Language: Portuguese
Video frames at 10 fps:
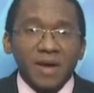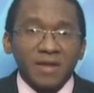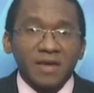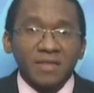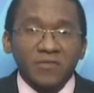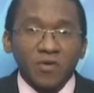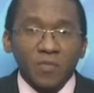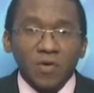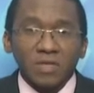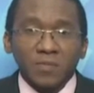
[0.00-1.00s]
Mariana foi
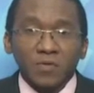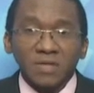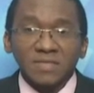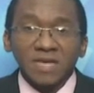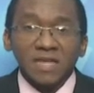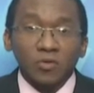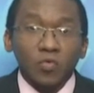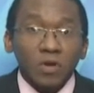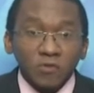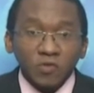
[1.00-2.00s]
morta por
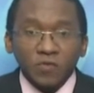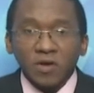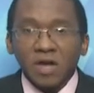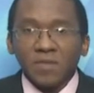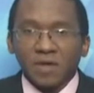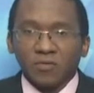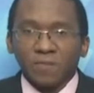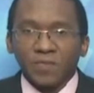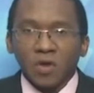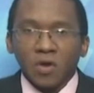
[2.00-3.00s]
esganadura ou sufocamento.